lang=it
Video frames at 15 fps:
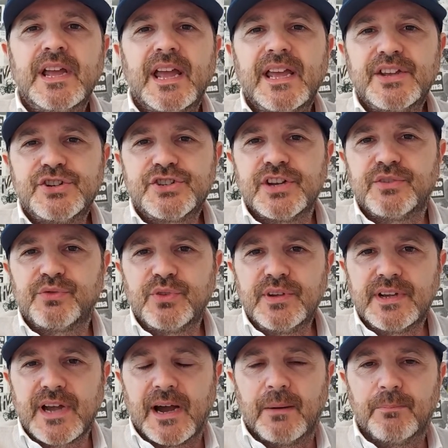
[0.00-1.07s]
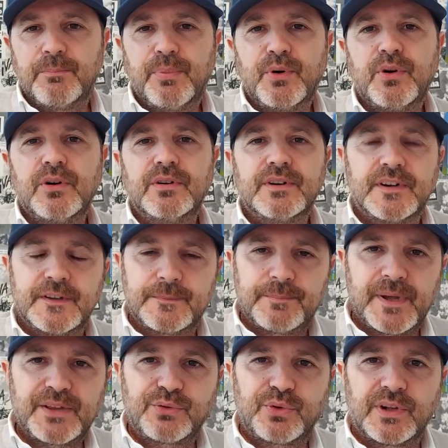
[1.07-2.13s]
è sceso in campo
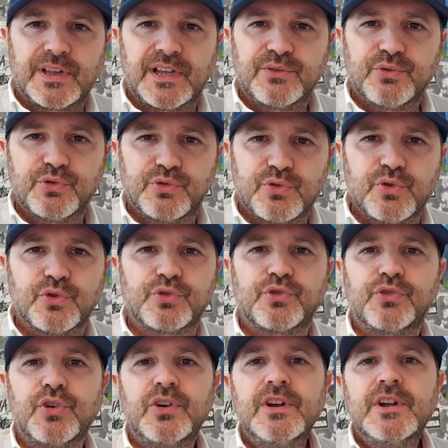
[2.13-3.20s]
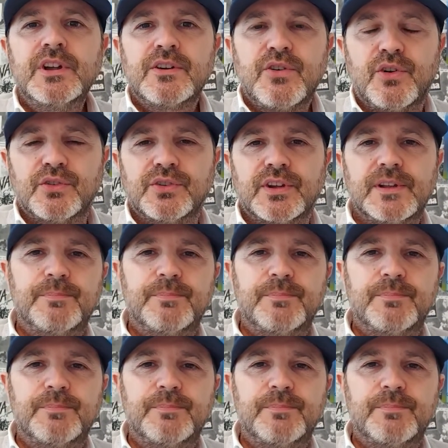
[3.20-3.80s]
rispetto all'anno scorso con